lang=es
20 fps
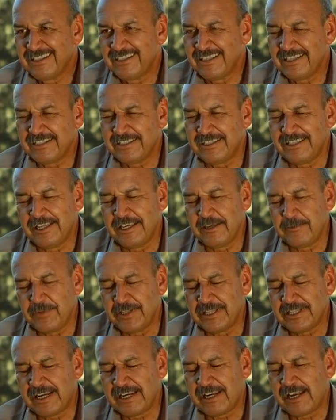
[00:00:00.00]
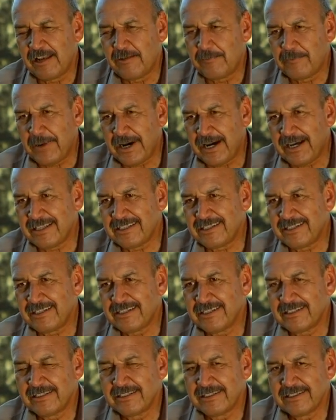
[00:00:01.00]
deciden invitar al
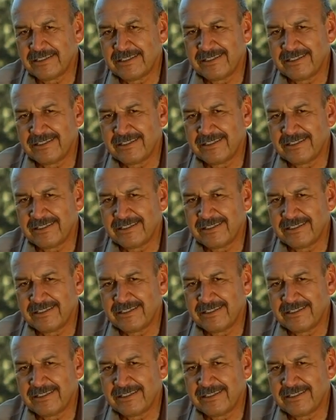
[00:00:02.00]
padre,